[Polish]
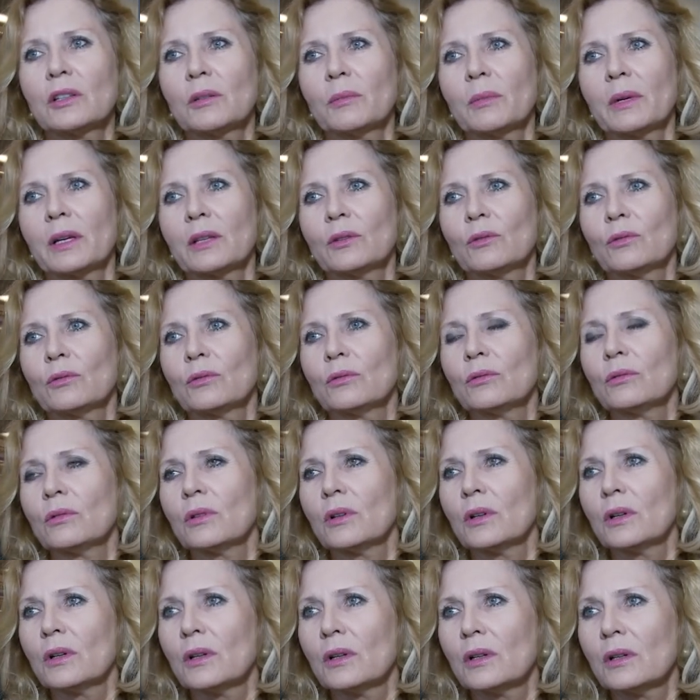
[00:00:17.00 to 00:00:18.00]
tematu
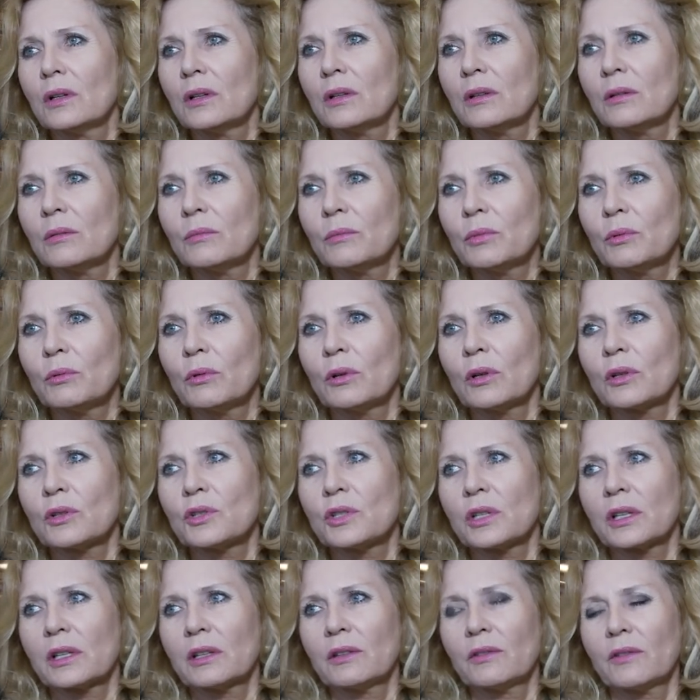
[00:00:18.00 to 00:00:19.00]
było
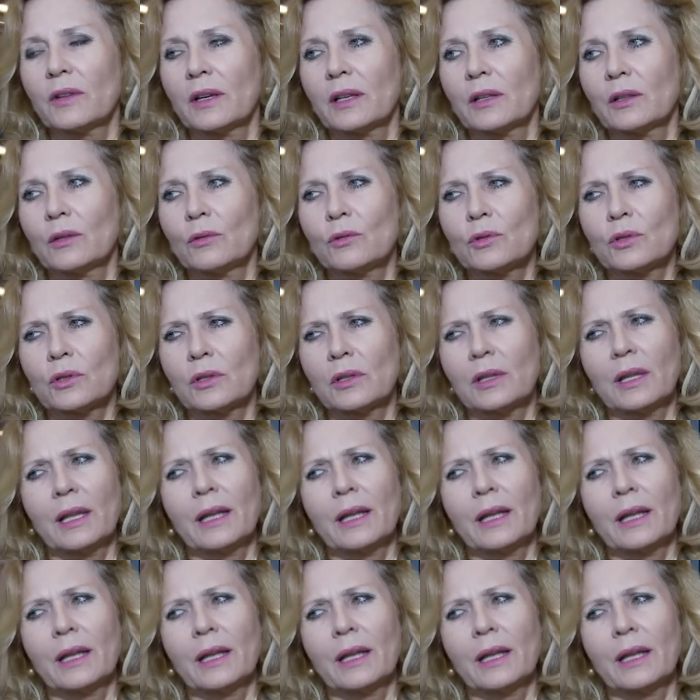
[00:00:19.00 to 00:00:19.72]
oczekiwane już od